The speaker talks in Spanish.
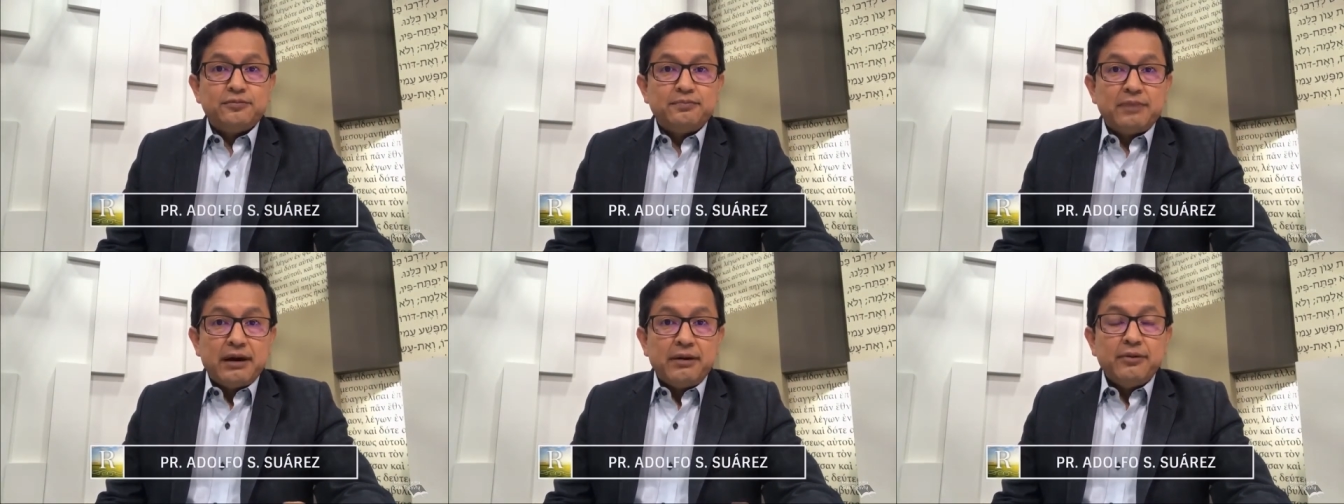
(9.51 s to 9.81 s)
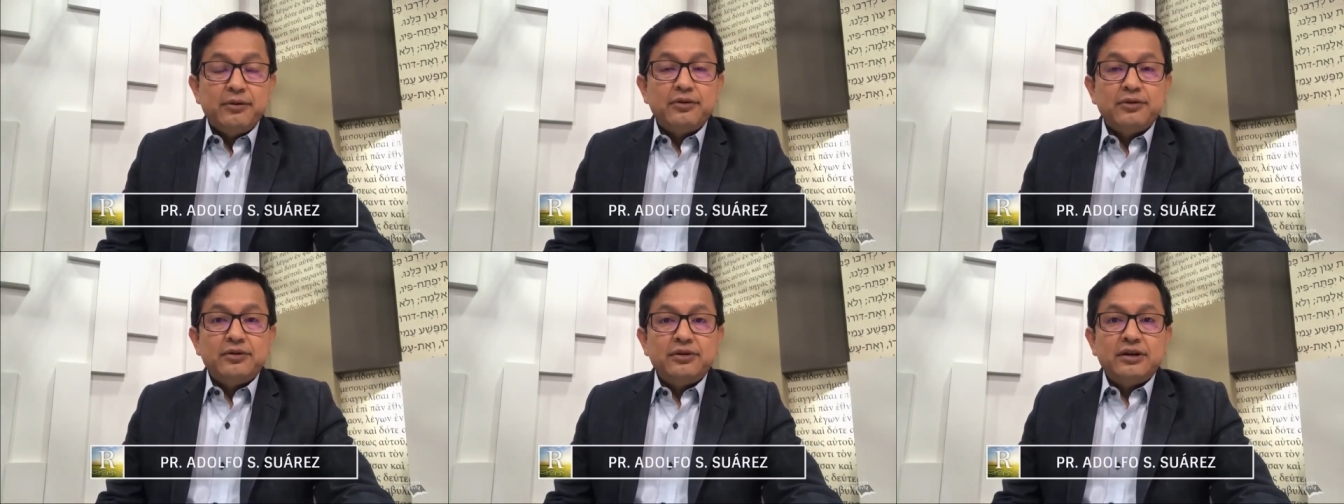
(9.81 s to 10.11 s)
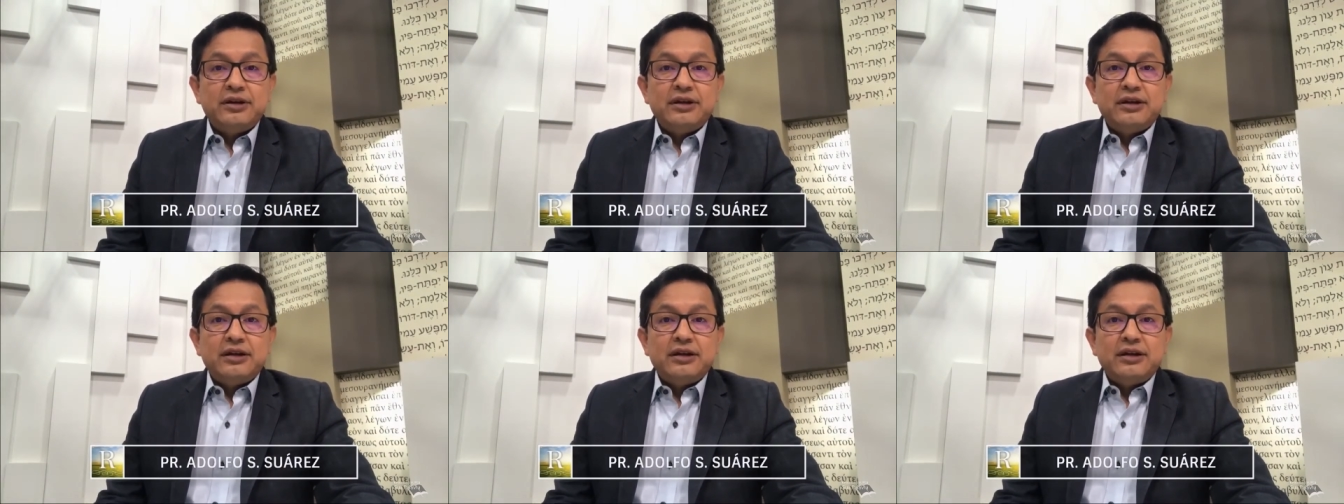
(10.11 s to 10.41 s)
Pablo
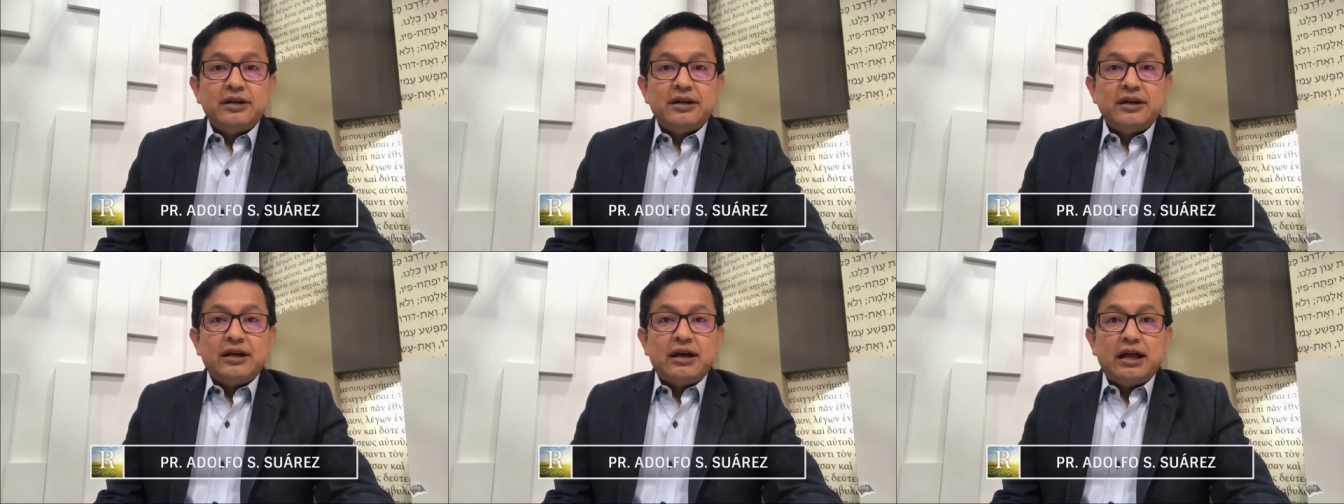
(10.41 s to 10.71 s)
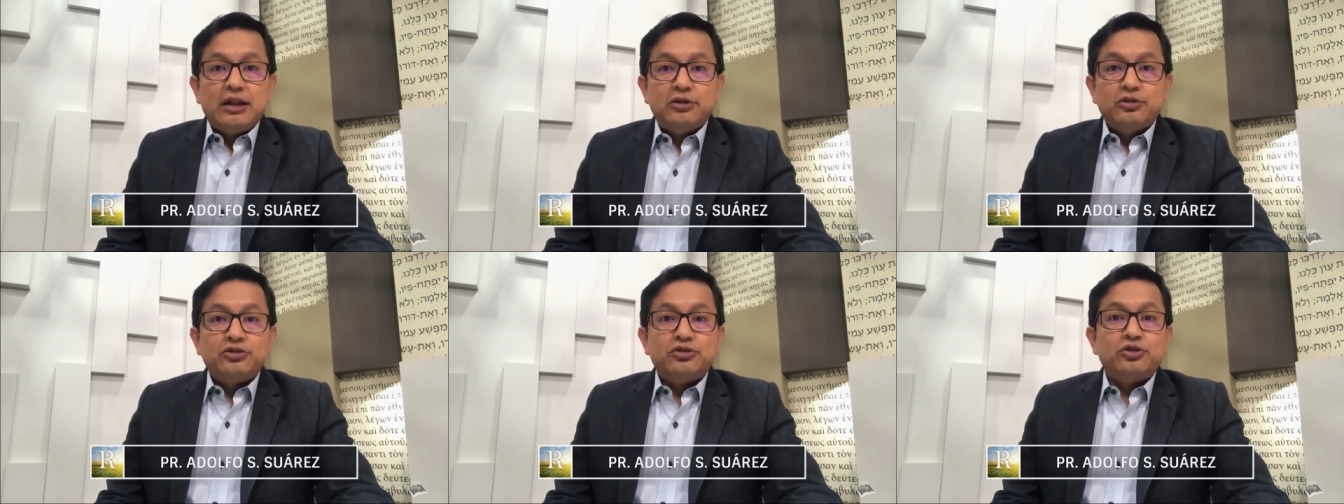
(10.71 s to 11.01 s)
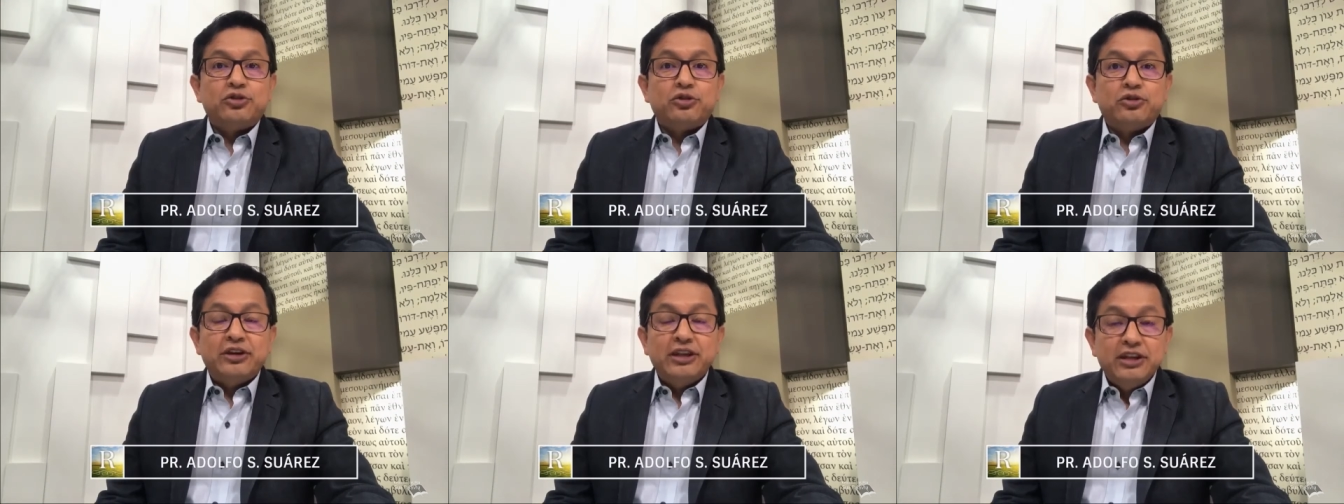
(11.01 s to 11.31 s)
a
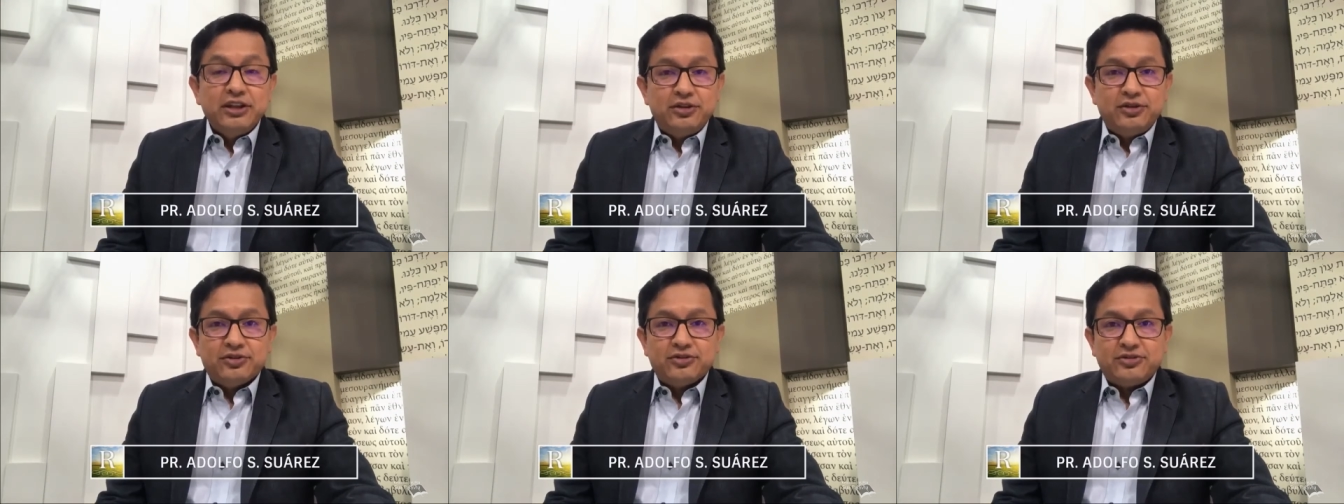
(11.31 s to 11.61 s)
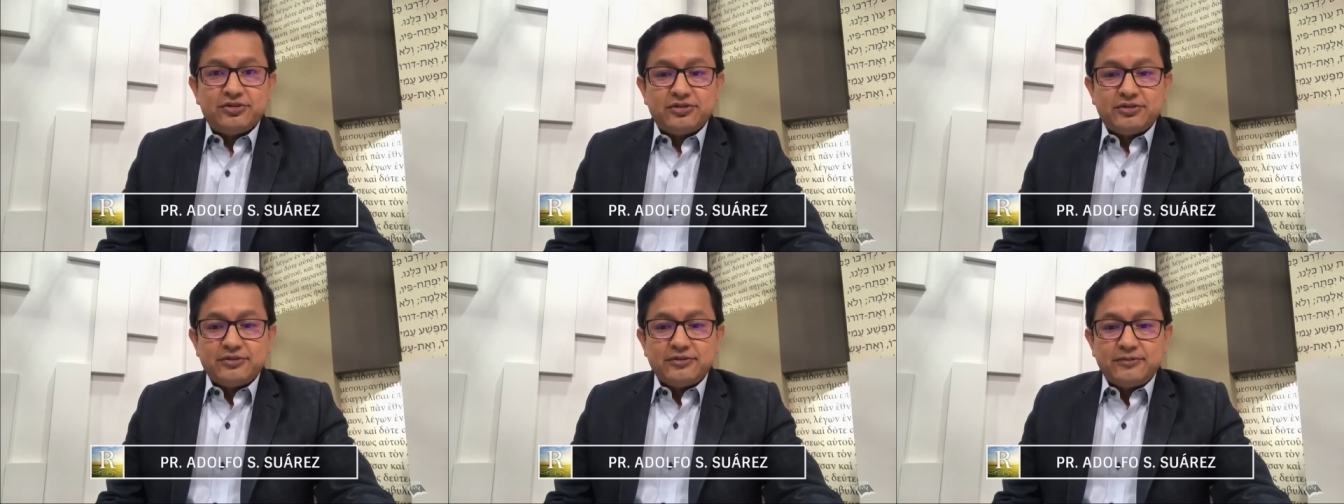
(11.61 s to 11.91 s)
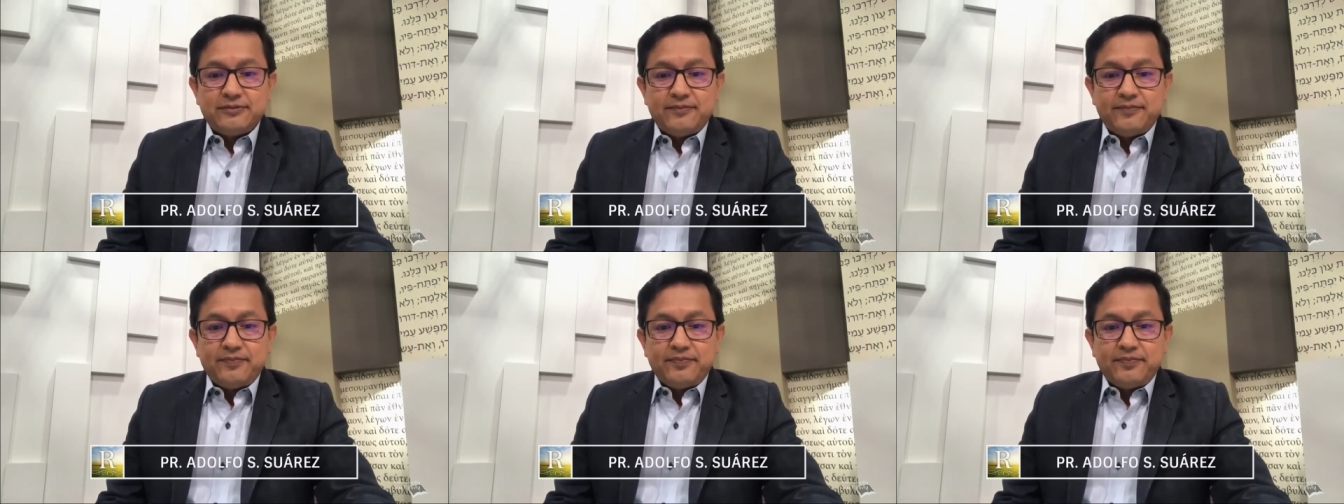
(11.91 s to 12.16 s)
los Corintios.